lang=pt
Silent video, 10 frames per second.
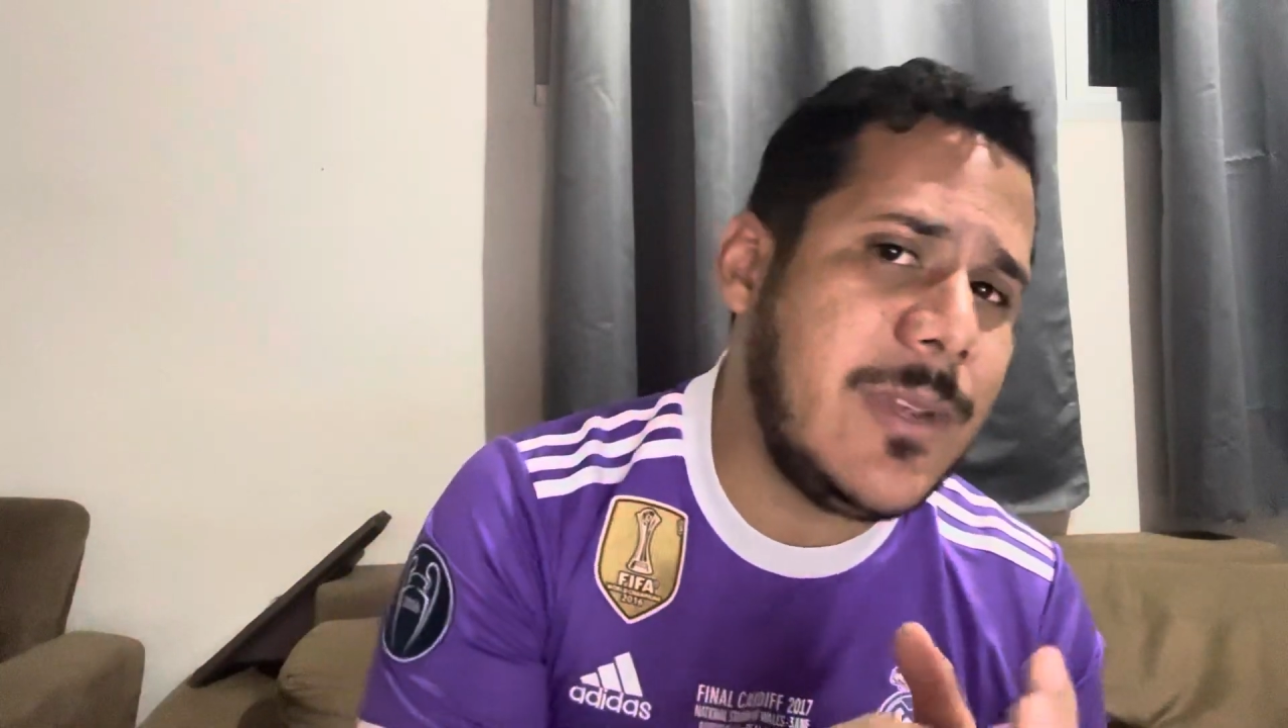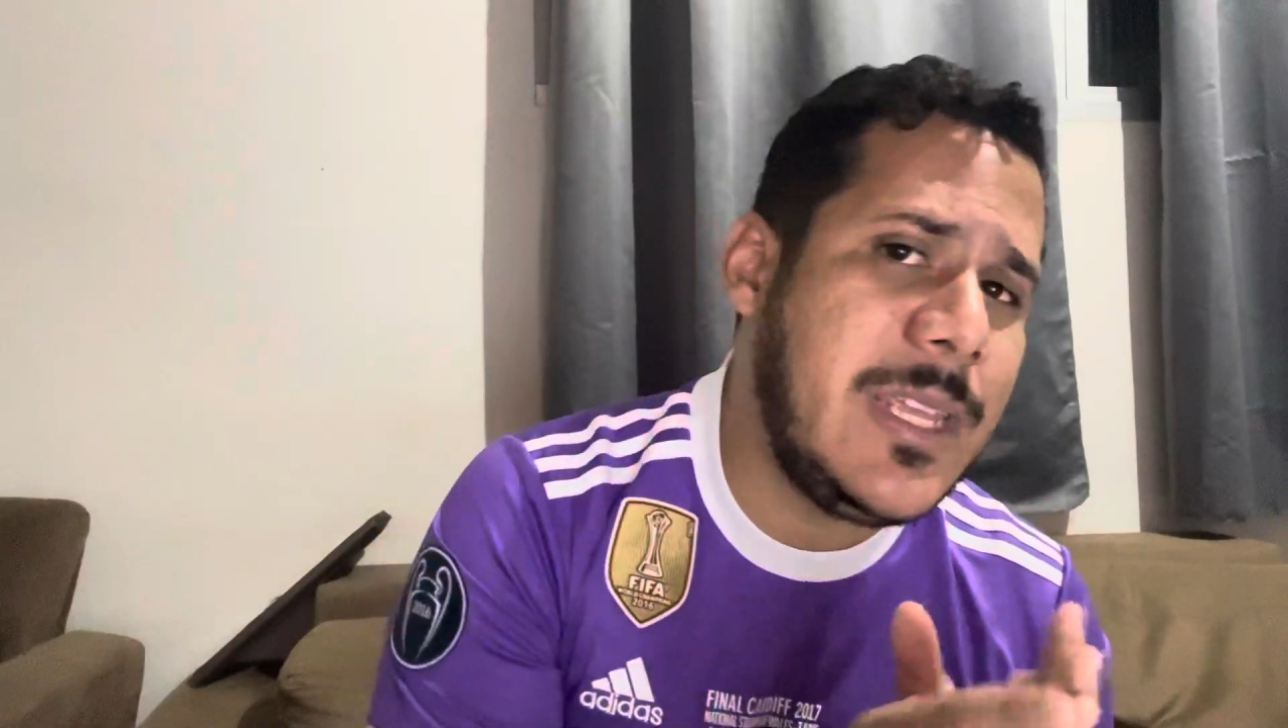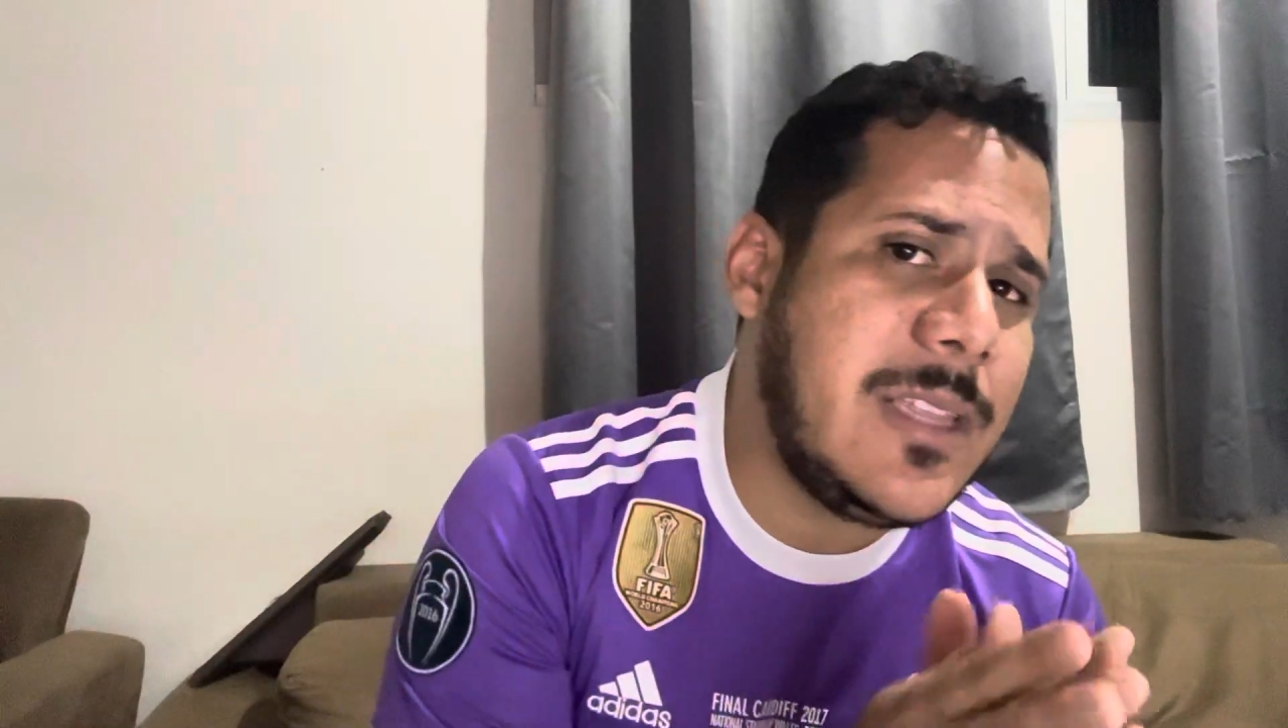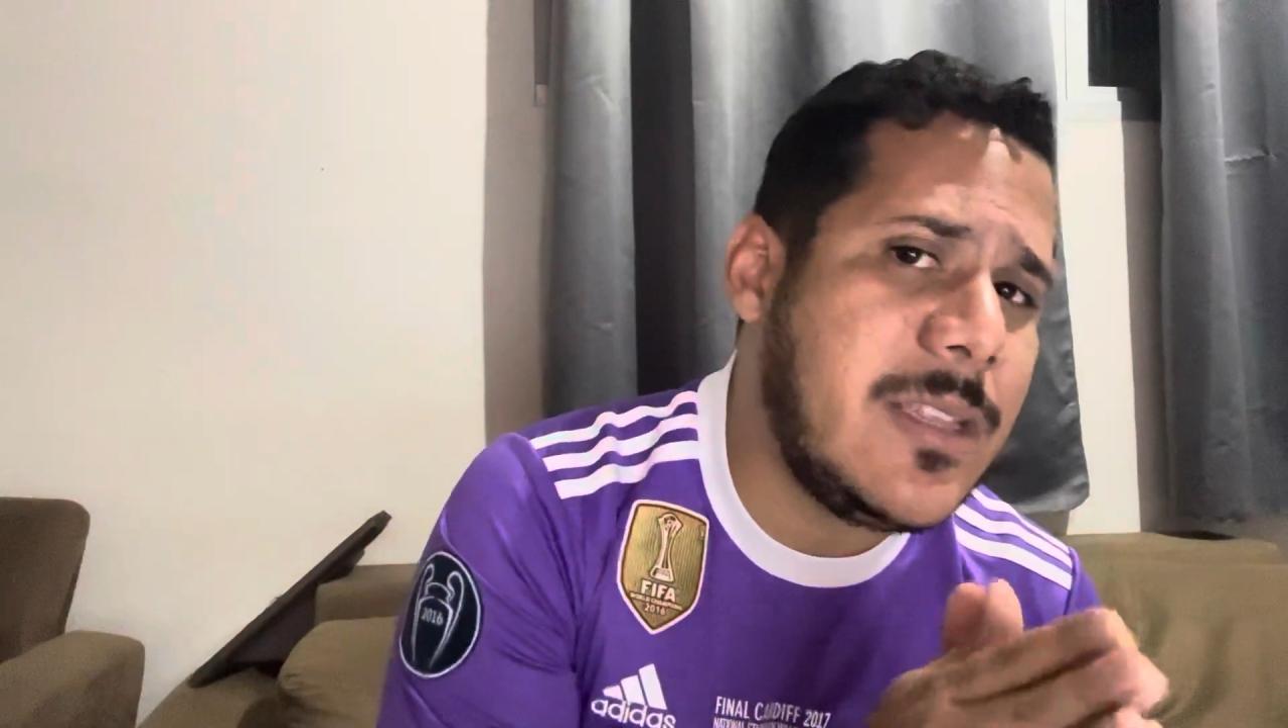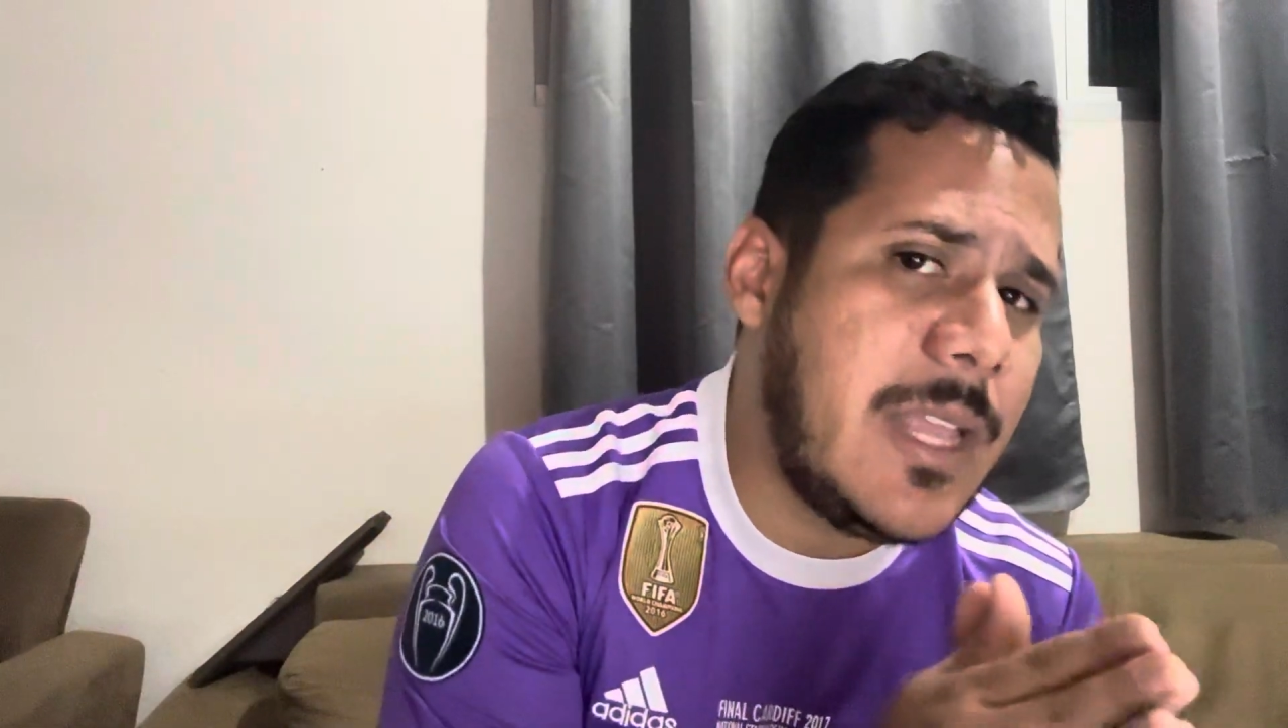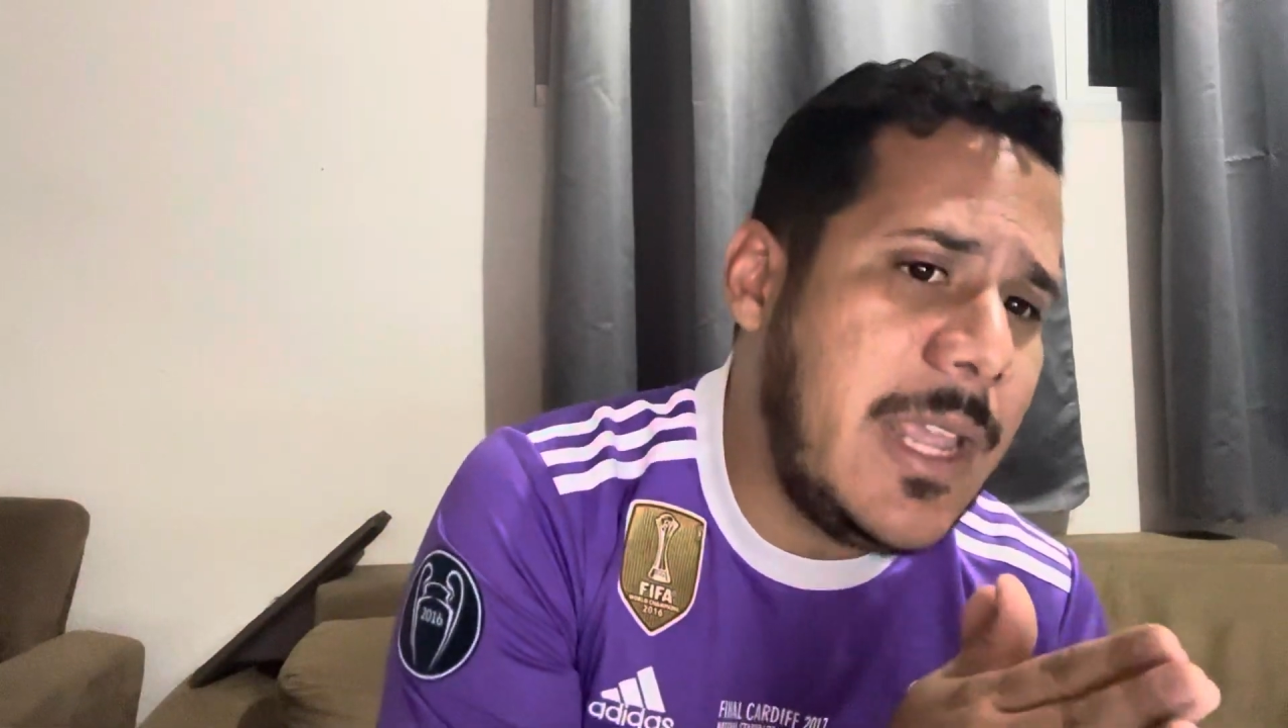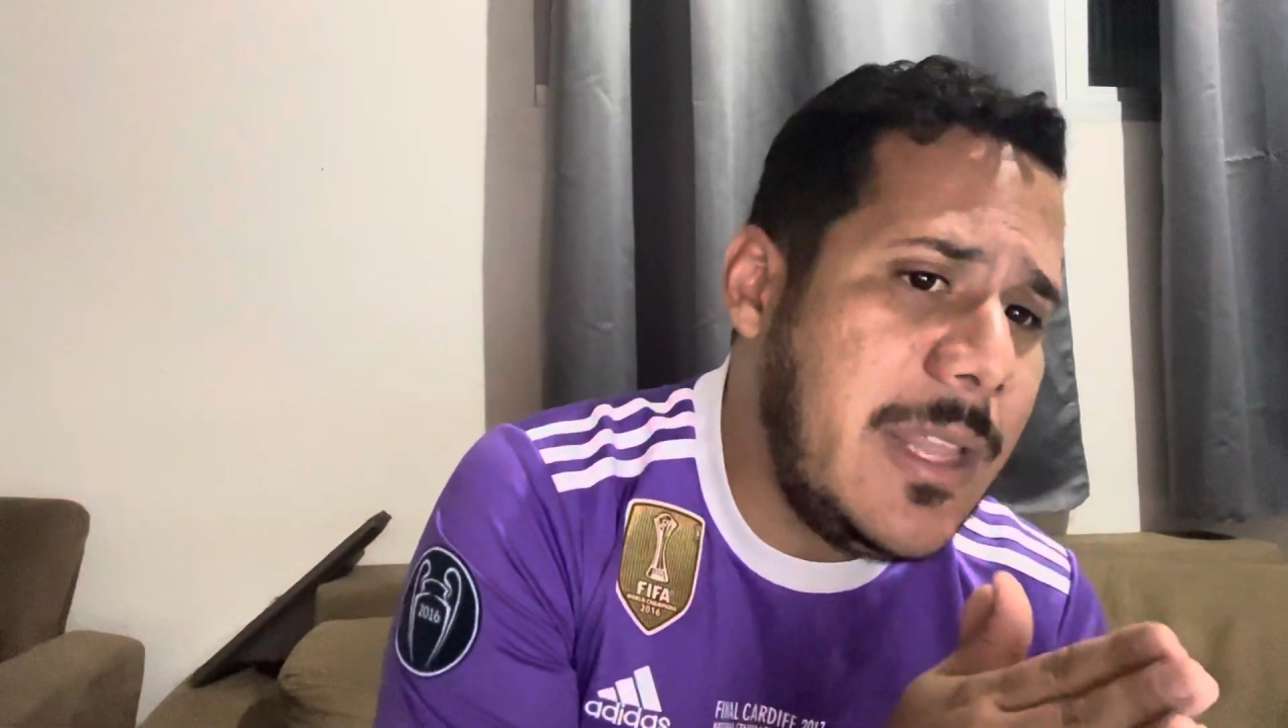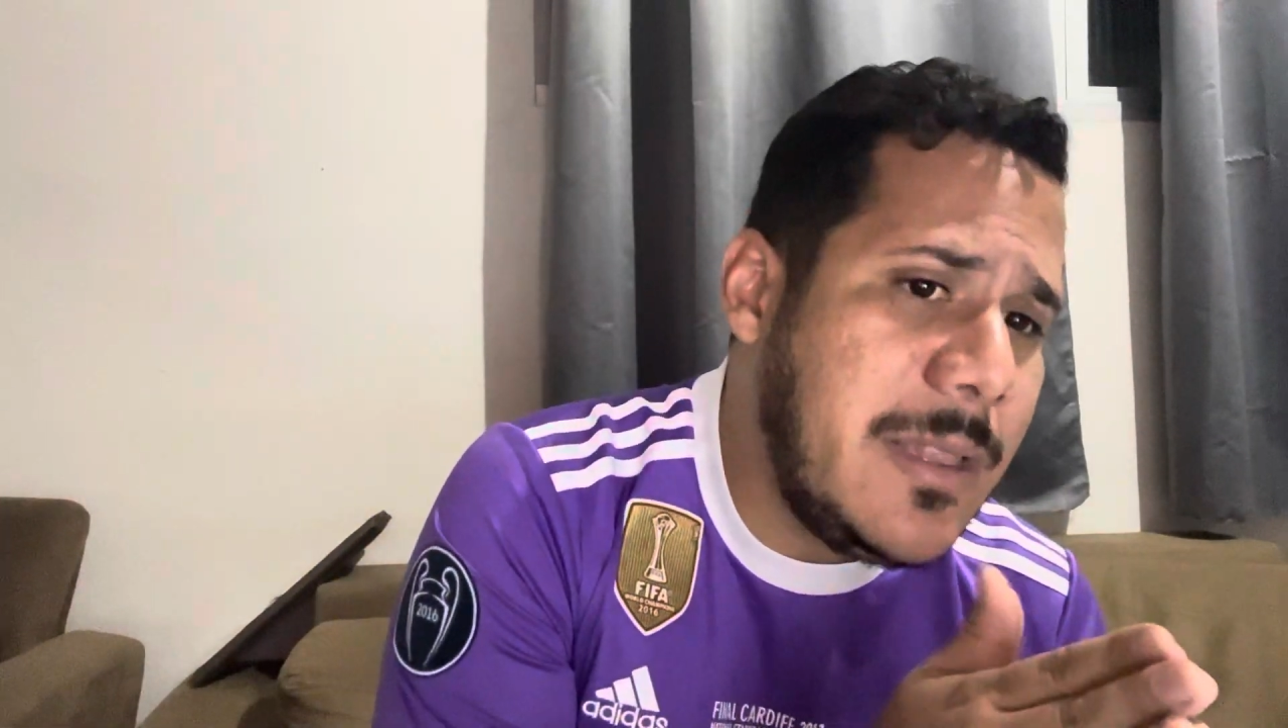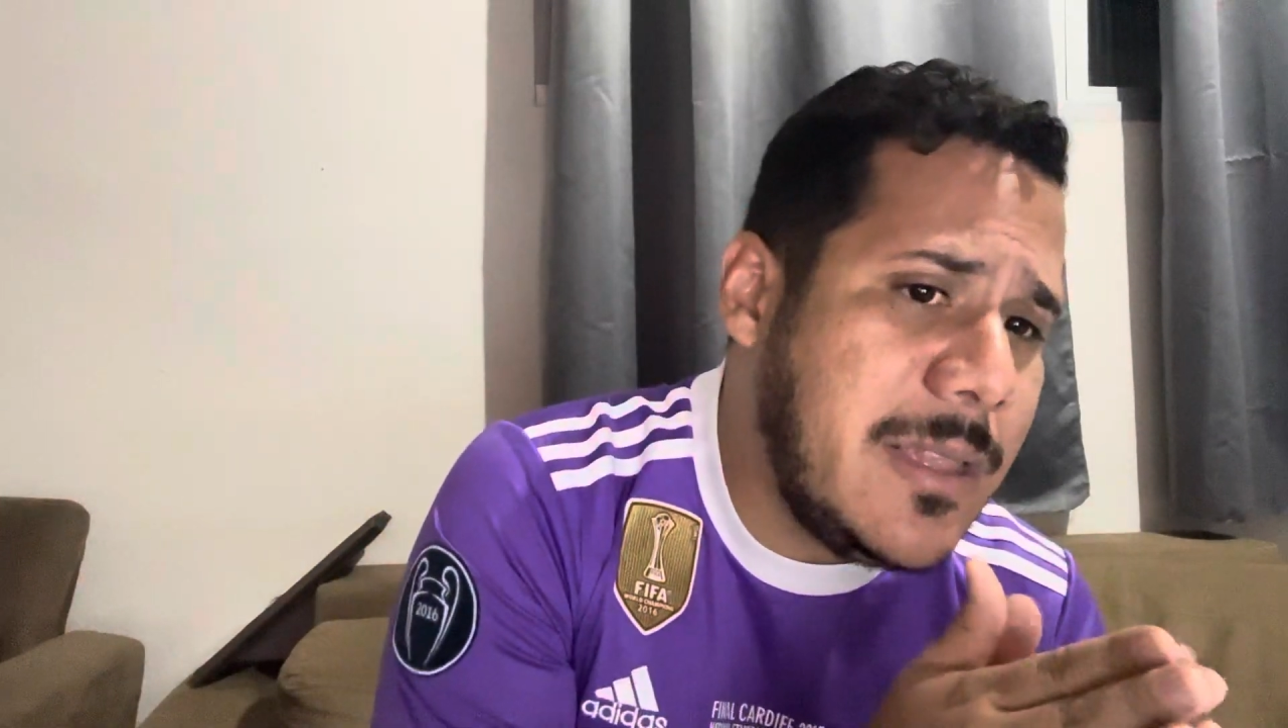que tem